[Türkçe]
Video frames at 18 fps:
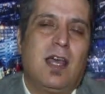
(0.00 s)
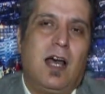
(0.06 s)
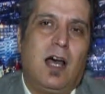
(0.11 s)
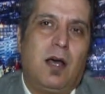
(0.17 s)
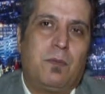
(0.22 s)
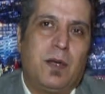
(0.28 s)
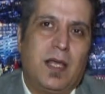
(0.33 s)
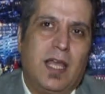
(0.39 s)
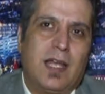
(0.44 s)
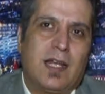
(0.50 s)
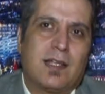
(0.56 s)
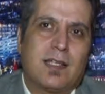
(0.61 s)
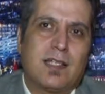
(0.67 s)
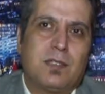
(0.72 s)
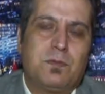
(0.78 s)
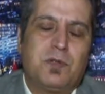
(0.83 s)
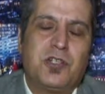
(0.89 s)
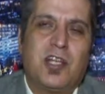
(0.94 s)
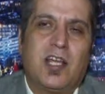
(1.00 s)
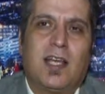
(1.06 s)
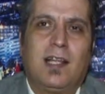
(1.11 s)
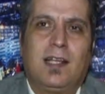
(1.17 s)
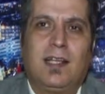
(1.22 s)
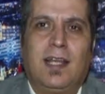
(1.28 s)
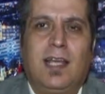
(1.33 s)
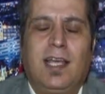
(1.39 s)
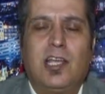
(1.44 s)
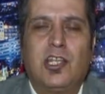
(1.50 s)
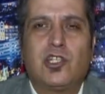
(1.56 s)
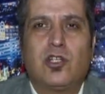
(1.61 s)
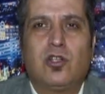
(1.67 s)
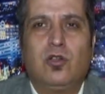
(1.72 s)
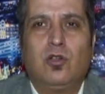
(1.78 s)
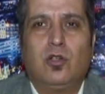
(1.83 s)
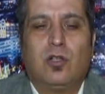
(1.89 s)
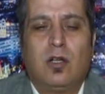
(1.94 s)
Ama herkes bir şekilde
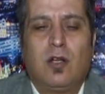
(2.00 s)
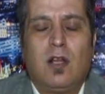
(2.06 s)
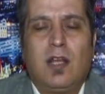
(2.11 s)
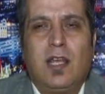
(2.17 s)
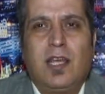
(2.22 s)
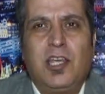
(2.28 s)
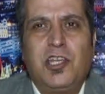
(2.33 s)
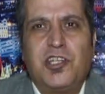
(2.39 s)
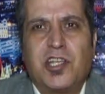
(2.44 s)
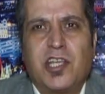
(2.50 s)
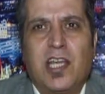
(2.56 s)
geçiniyor. Hiç